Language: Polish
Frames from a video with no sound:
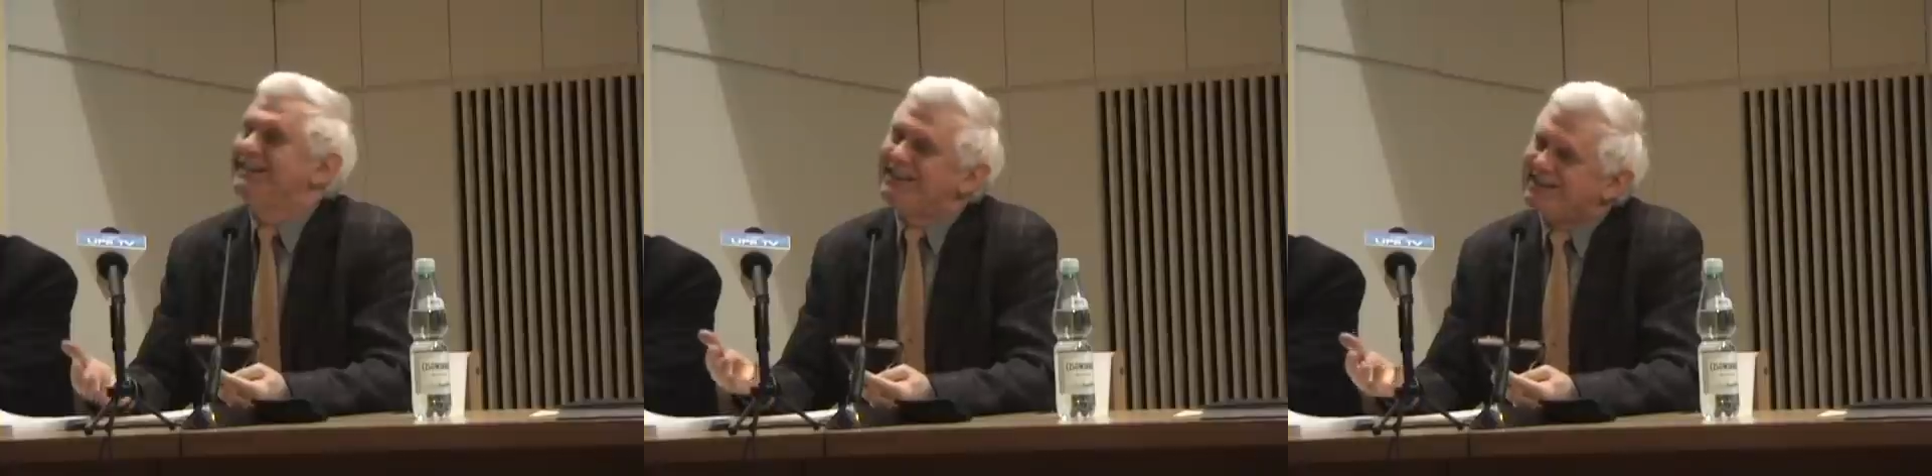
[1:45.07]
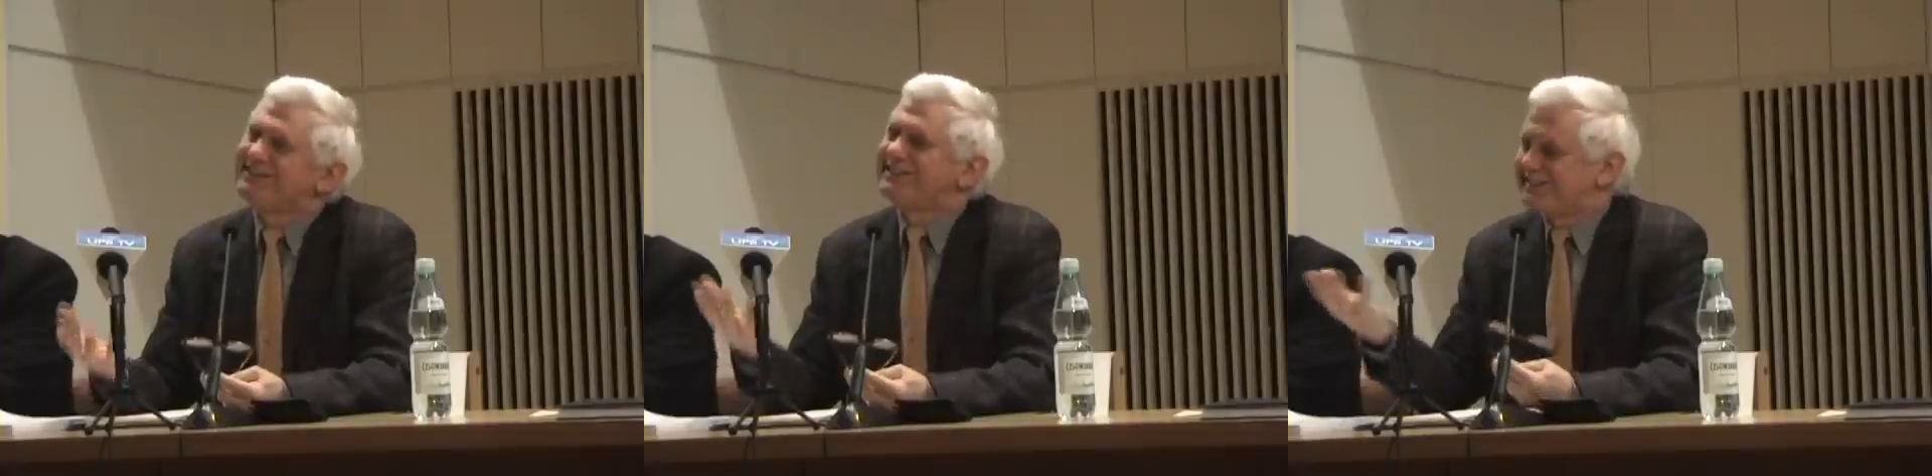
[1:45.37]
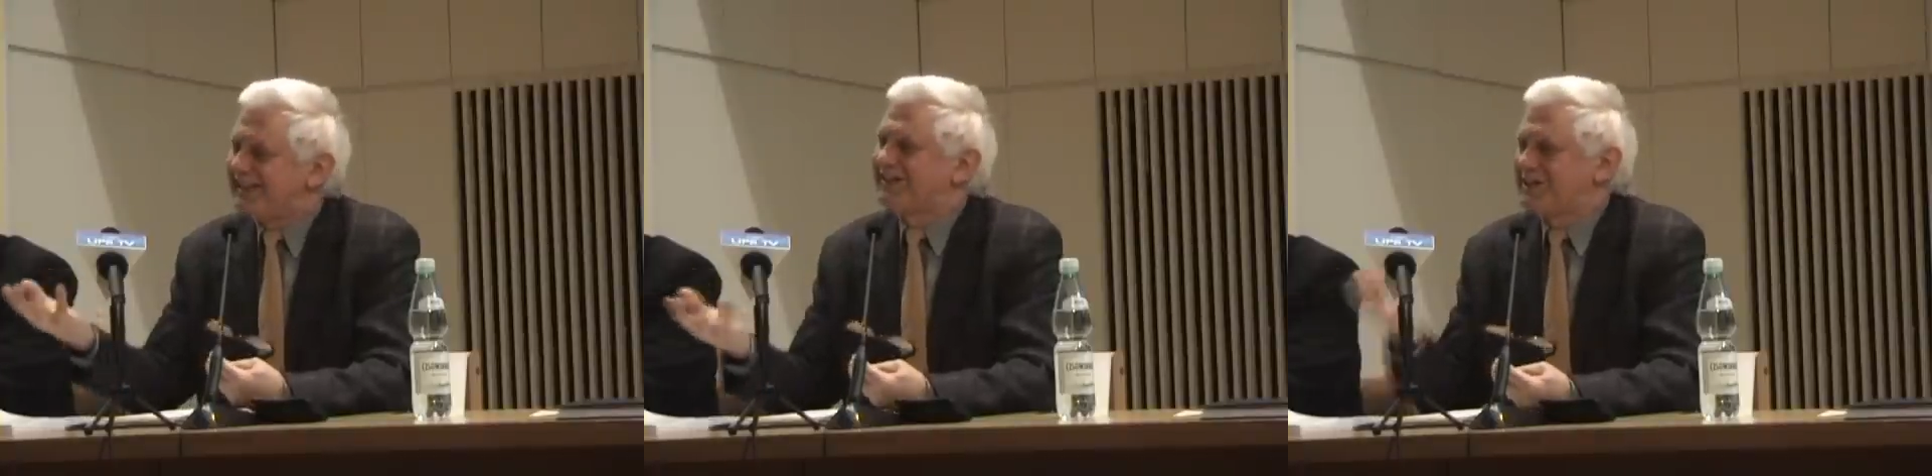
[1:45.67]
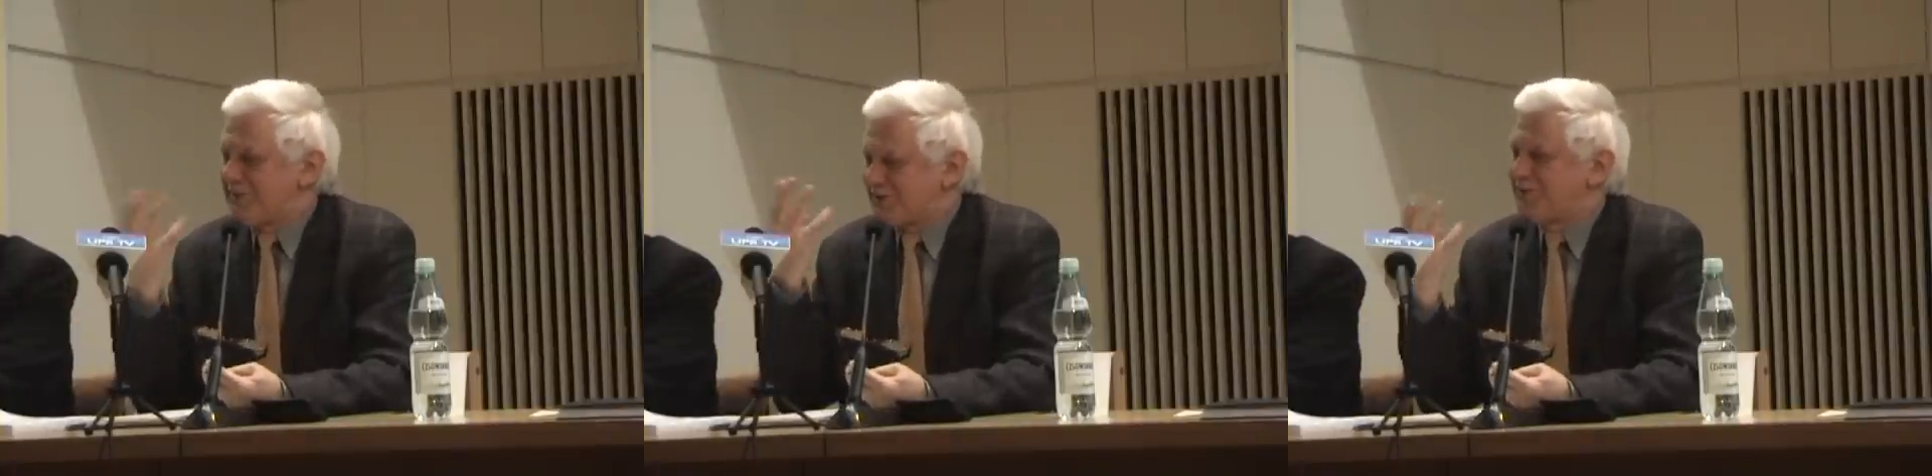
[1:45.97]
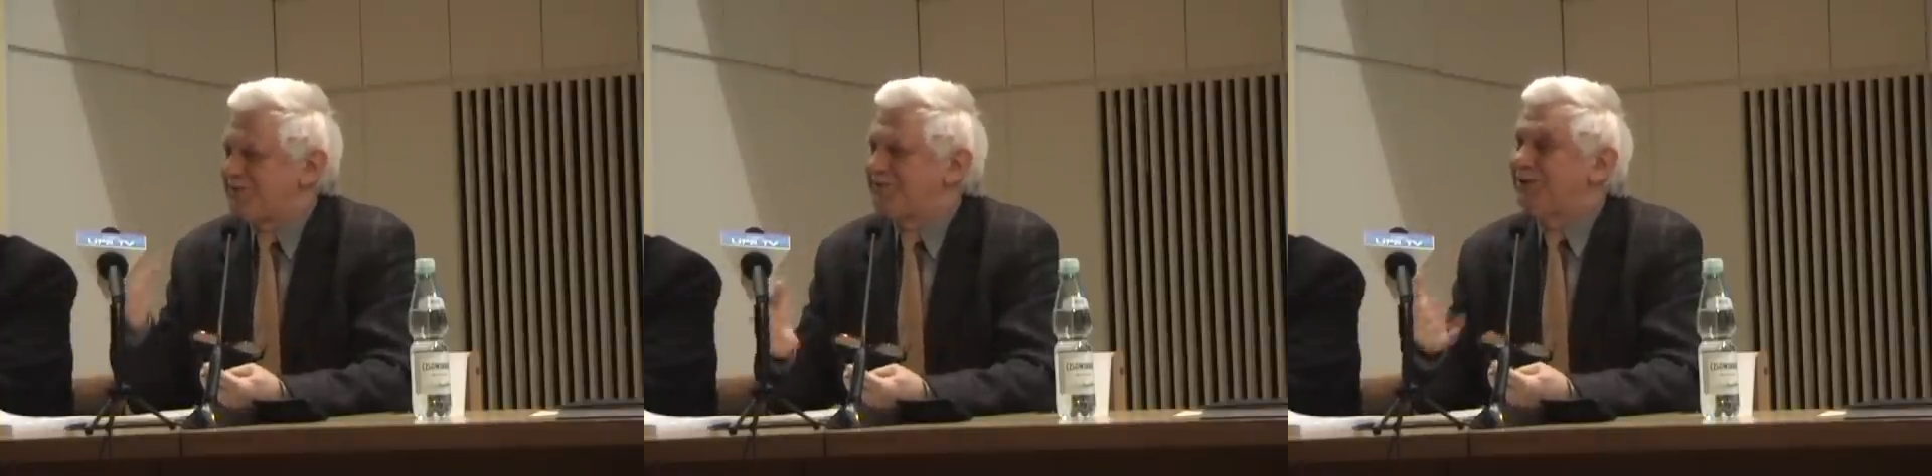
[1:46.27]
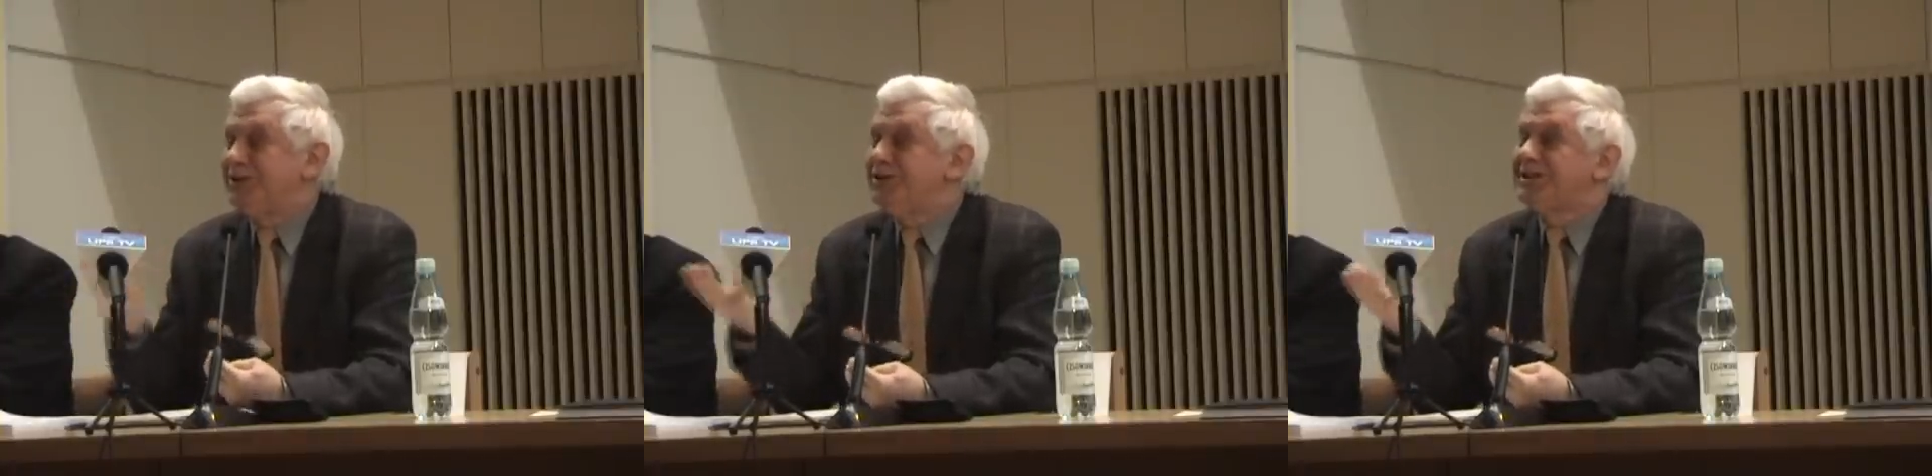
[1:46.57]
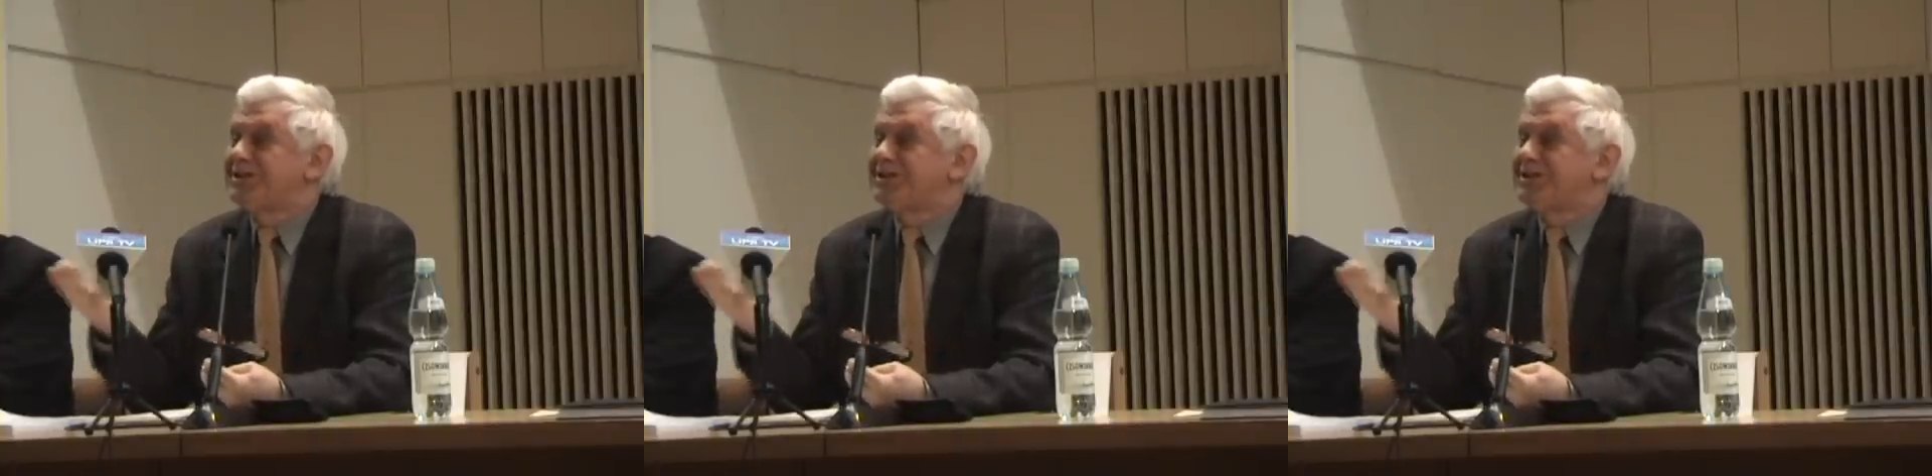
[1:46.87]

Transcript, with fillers: No to tak trzeba sobie, inni